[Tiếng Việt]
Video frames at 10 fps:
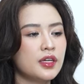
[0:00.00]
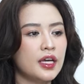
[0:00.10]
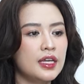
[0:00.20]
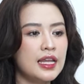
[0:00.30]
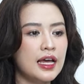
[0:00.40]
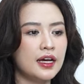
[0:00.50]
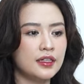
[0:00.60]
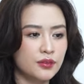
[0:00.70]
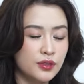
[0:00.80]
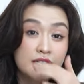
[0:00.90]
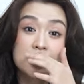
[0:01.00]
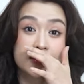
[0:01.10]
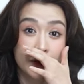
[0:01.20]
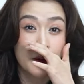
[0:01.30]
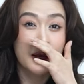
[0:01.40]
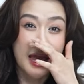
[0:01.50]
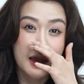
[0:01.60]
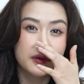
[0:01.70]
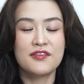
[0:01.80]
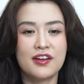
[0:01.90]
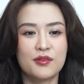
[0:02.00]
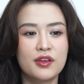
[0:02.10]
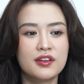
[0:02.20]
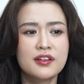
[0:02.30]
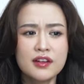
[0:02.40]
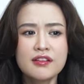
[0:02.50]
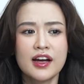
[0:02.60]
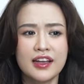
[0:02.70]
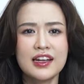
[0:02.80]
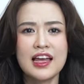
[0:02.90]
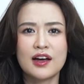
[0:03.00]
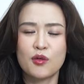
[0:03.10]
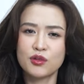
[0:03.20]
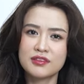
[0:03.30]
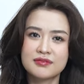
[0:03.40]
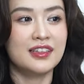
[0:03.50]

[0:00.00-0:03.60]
nghĩ là Nguyên rất là sợ độ cao và Nguyên cứ nghĩ là ủa